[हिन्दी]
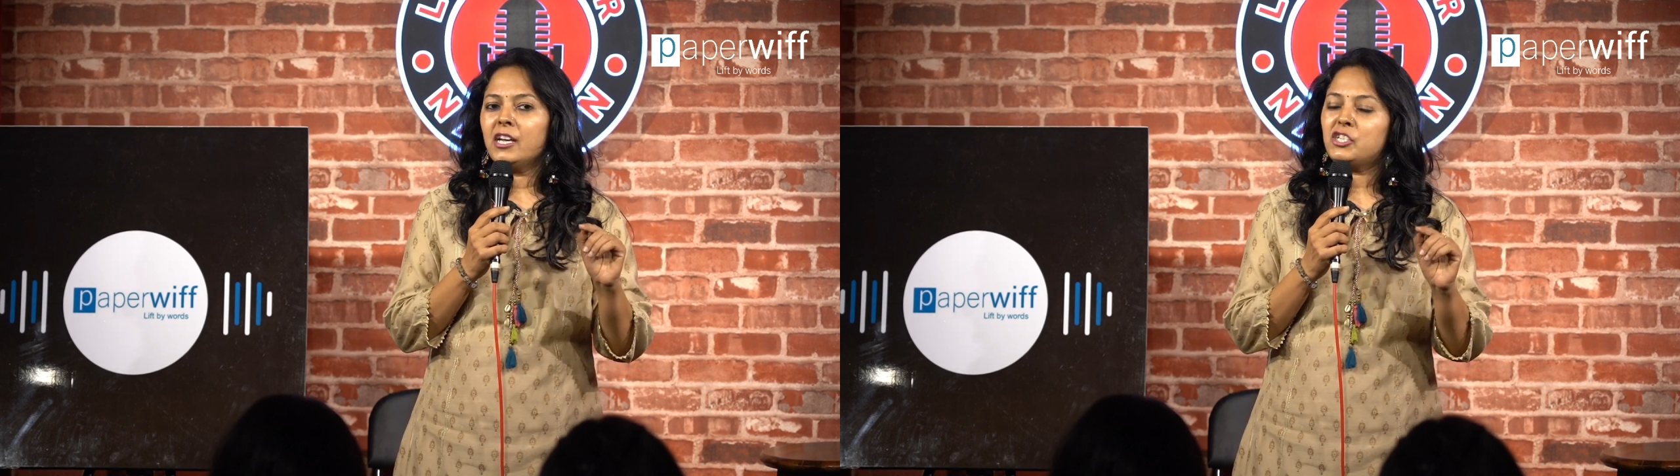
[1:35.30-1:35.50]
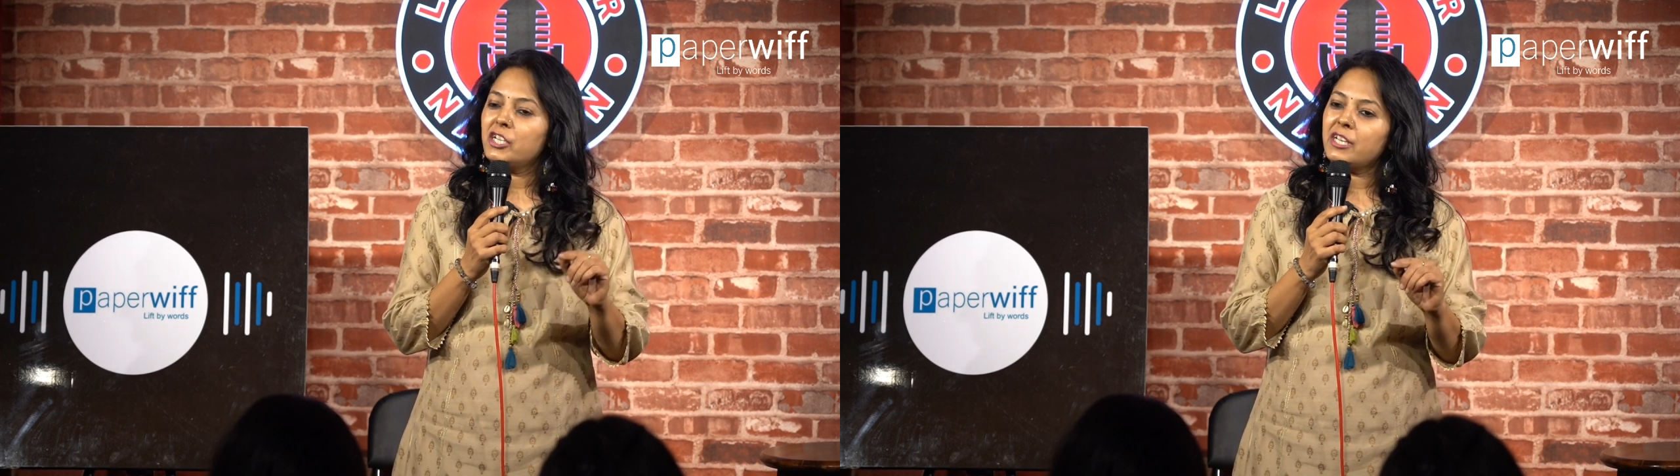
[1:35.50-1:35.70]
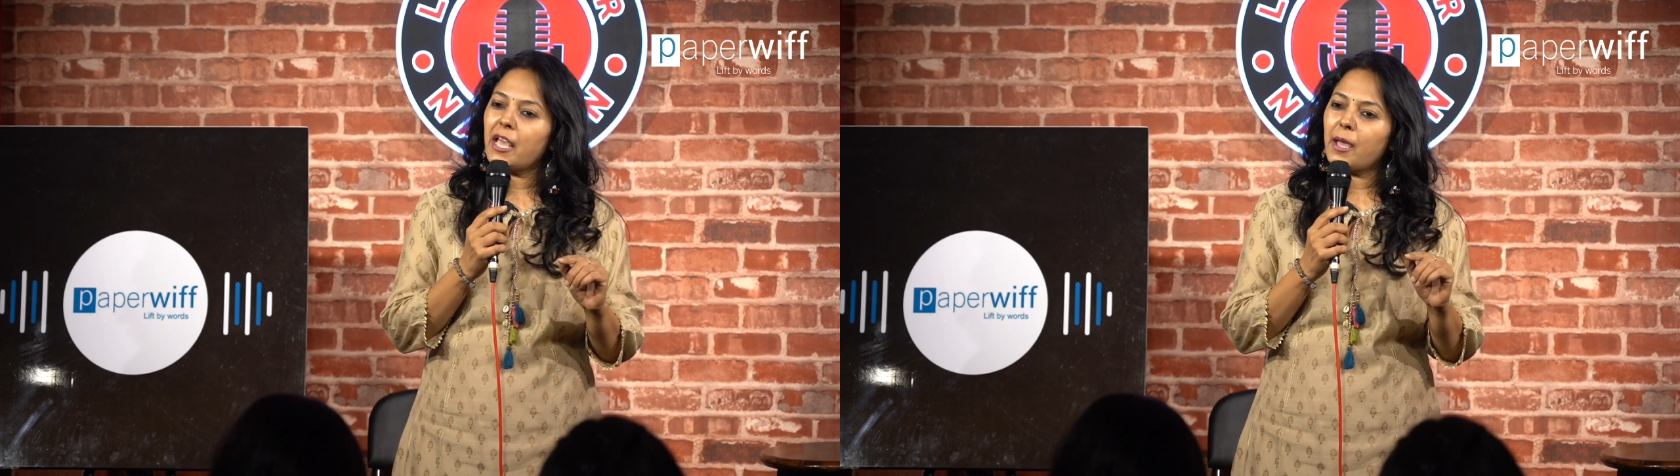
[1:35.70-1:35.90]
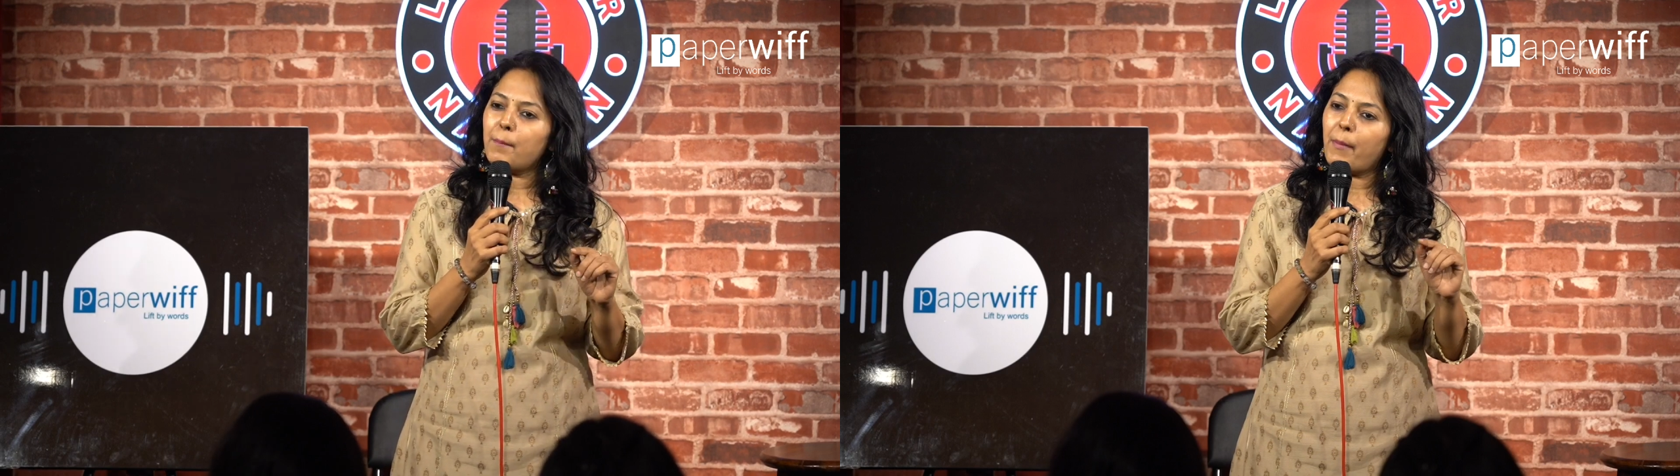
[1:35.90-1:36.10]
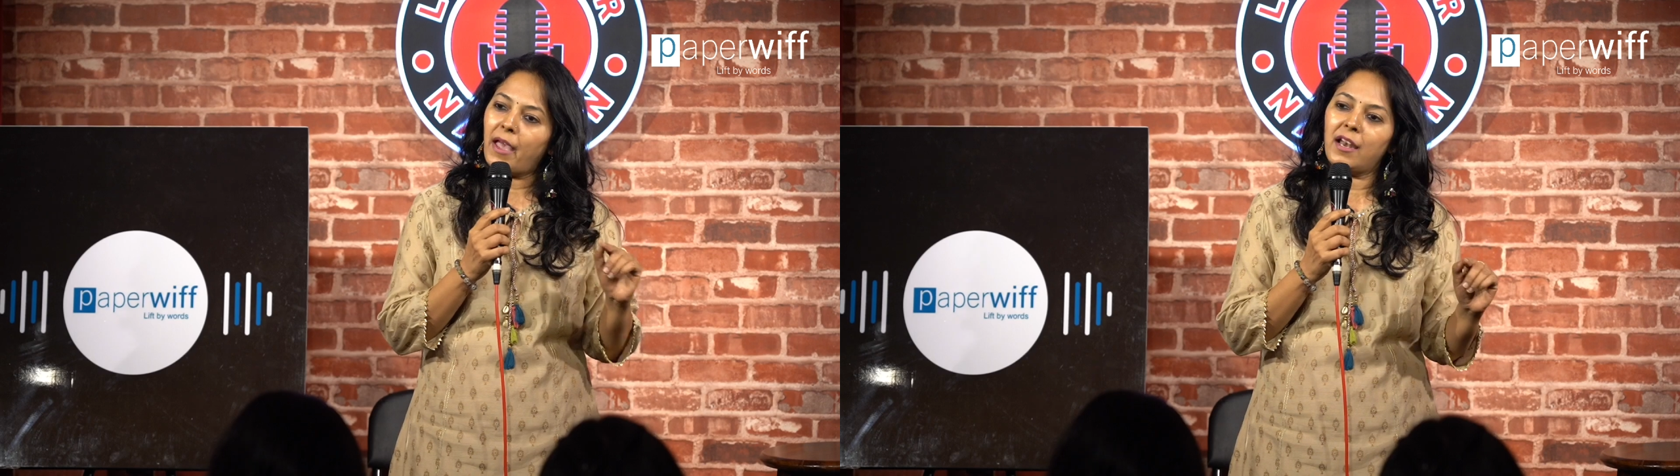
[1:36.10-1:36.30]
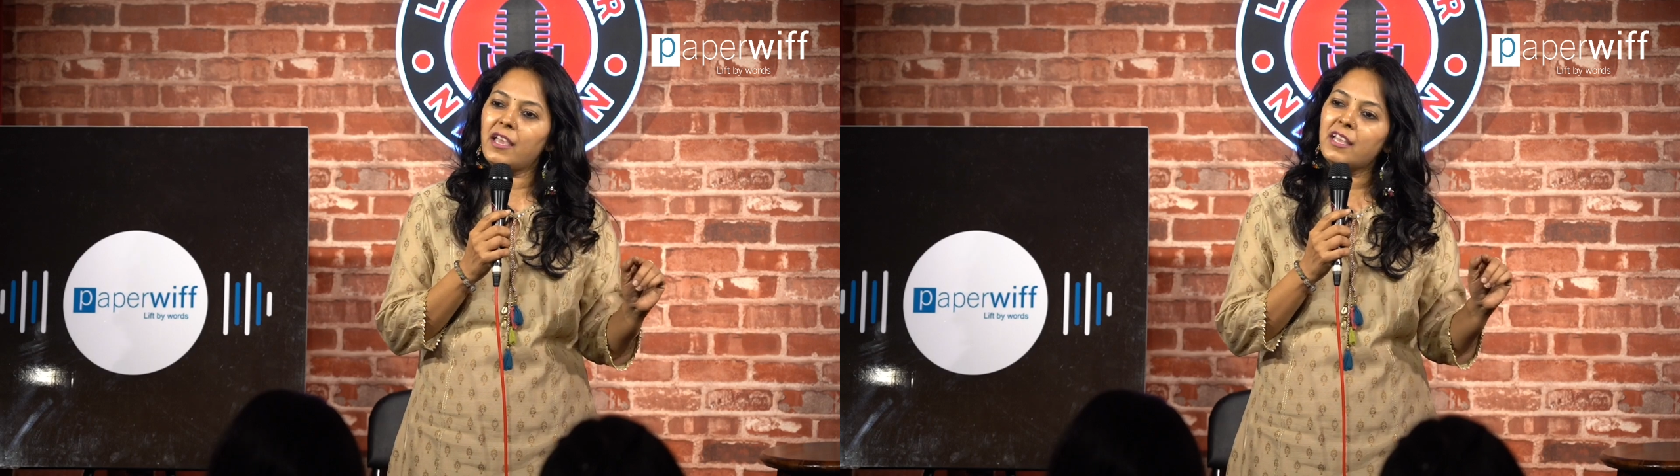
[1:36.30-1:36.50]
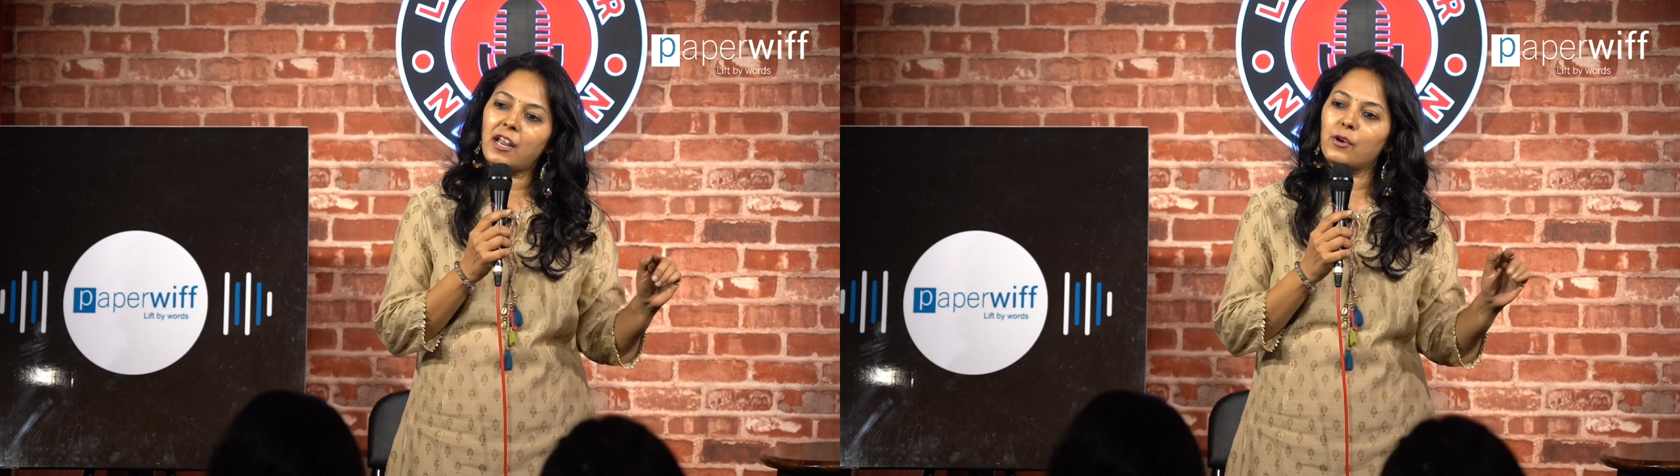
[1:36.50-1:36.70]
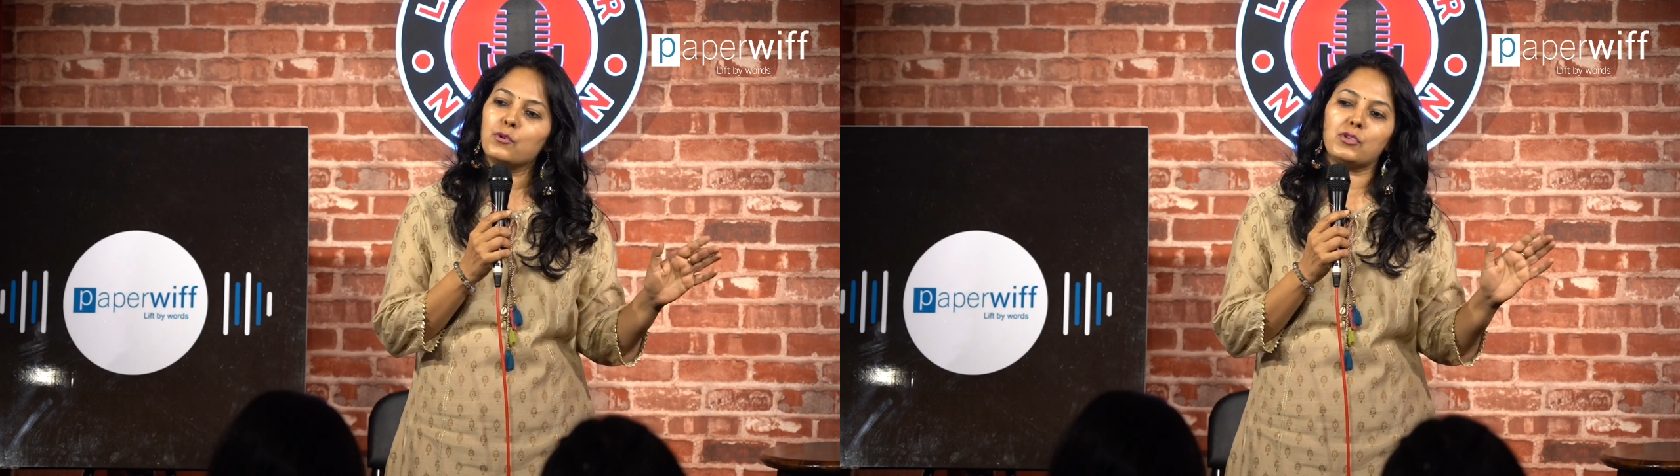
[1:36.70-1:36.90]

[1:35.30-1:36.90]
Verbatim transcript: शी ने पहले ही रंगों